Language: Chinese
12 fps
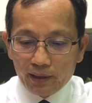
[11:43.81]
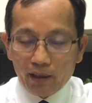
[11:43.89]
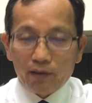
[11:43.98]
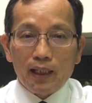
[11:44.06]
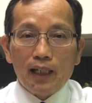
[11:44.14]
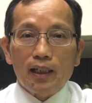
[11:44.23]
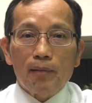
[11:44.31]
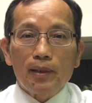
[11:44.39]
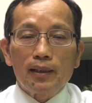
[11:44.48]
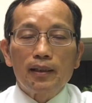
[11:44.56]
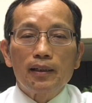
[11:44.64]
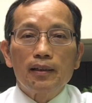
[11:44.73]
要带他
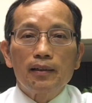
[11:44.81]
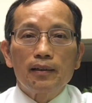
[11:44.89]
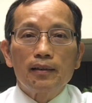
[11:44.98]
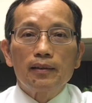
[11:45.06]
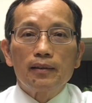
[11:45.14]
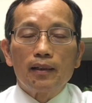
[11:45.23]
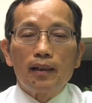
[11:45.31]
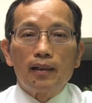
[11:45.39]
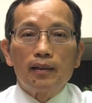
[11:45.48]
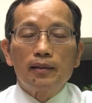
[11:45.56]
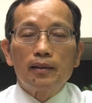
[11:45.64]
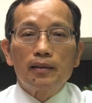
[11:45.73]
们，啊，
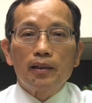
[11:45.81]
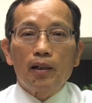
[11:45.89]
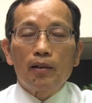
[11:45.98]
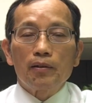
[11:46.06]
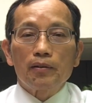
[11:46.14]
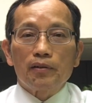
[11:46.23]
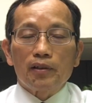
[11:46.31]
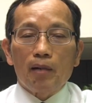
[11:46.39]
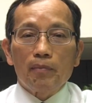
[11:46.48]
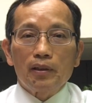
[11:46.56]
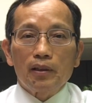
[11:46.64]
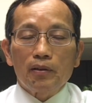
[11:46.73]
要使他
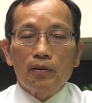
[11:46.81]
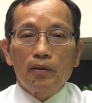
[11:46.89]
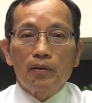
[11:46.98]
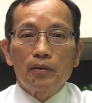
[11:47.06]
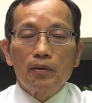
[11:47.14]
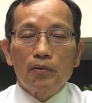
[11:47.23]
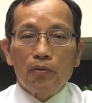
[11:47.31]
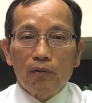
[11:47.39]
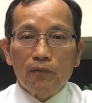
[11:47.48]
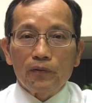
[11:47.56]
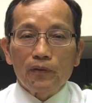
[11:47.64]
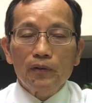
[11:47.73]
们能够
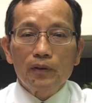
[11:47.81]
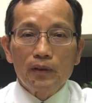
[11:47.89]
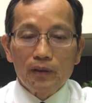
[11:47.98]
屈服。